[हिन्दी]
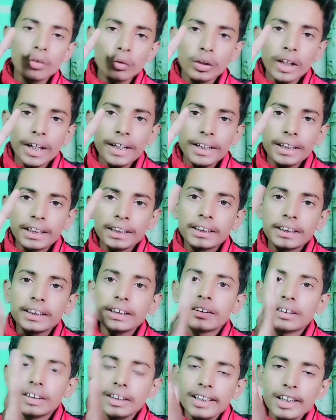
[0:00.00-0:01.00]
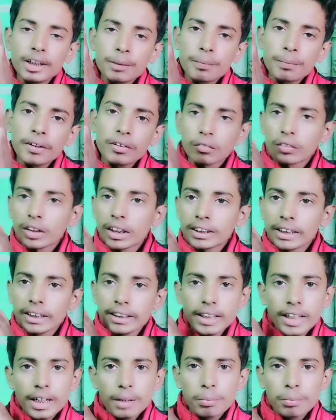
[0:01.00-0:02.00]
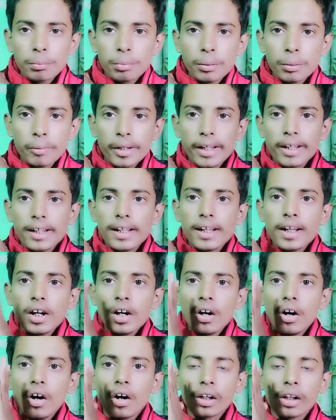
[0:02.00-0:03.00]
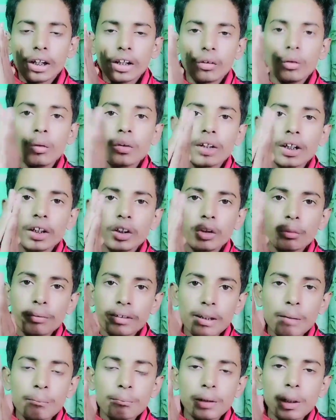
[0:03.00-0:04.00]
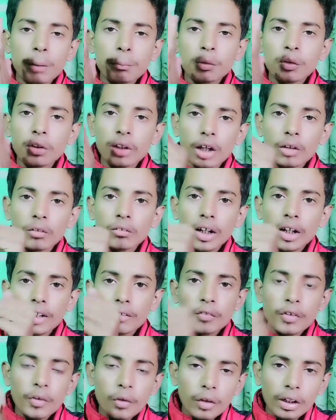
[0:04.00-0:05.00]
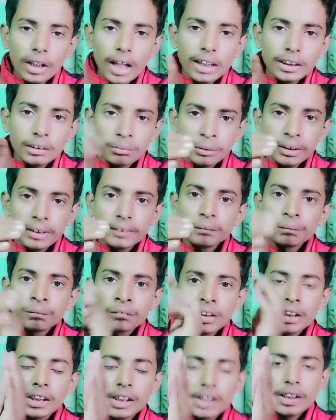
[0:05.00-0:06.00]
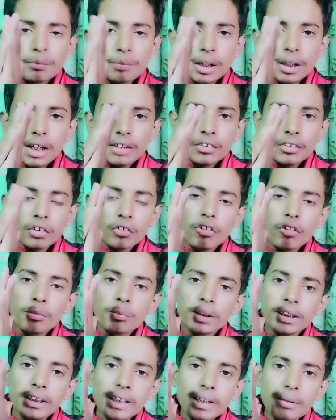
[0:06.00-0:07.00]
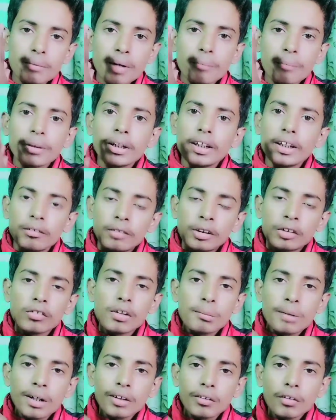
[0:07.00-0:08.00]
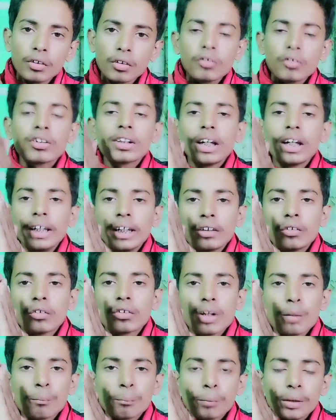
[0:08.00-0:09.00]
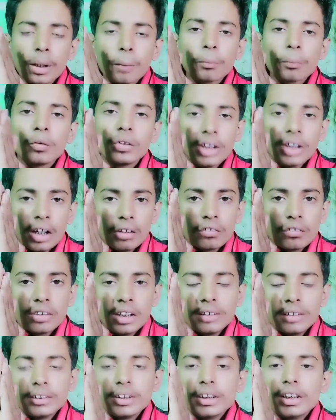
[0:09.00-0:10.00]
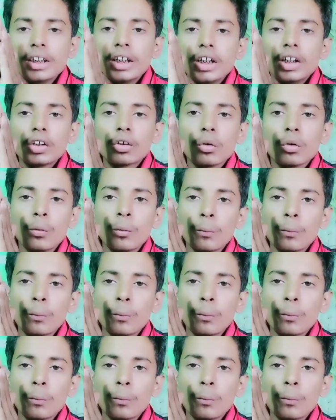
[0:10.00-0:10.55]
लाइन खींचिए तीन स्पेस होना चाहिए एक पेपर में और अगर हो सके तो मैं सैंपल आपको दिखा दूंगा इस वीडियो के लास्ट में कि किस प्रकार शॉर्ट नोट्स बनते हैं मैं अपने इलेवन ट्वेल्व का शॉर्ट नोट्स का एक दो सैंपल आपको दिखा दूंगा तो